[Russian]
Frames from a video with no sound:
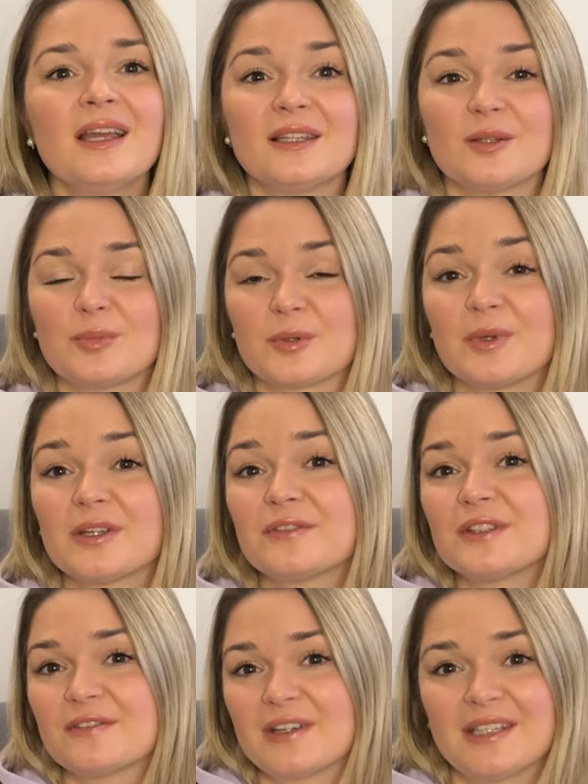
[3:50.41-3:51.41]
Например, в
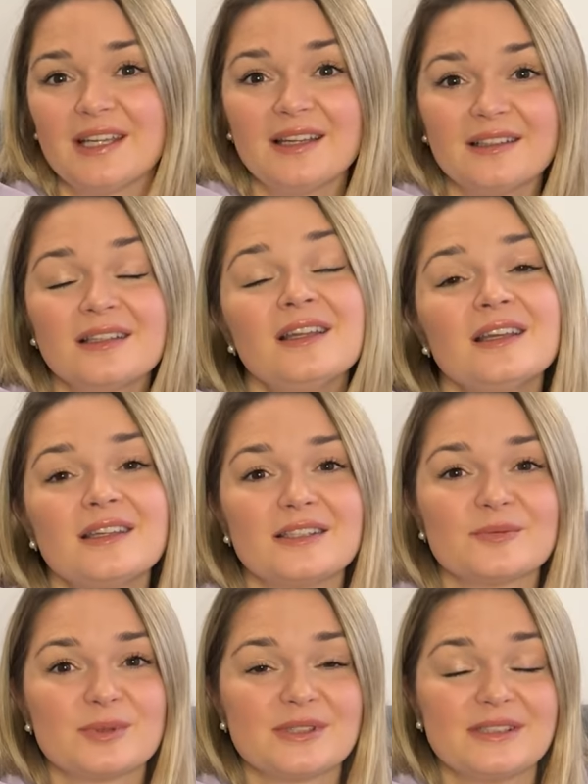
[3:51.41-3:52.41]
январе
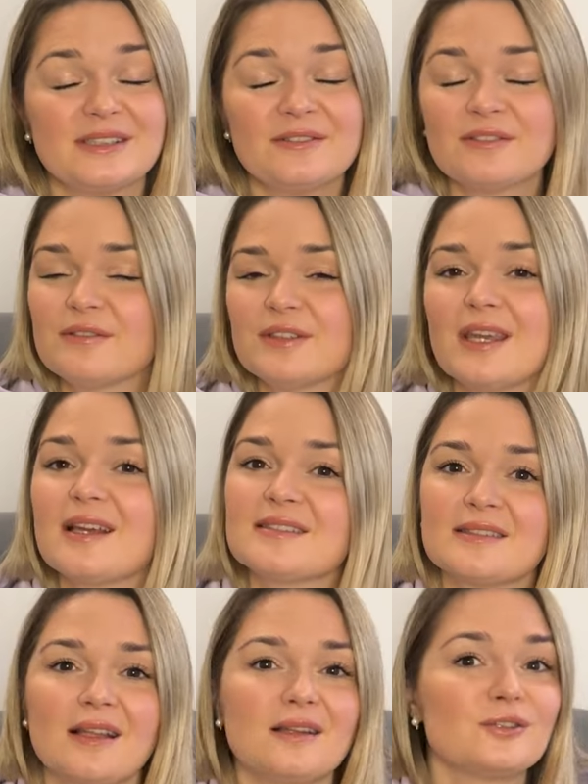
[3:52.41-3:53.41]
из позитивного я
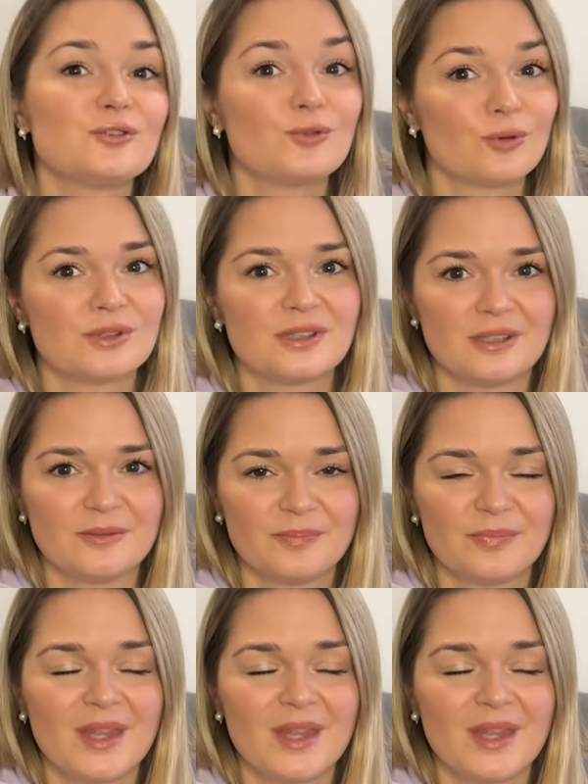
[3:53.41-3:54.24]
стала тетей.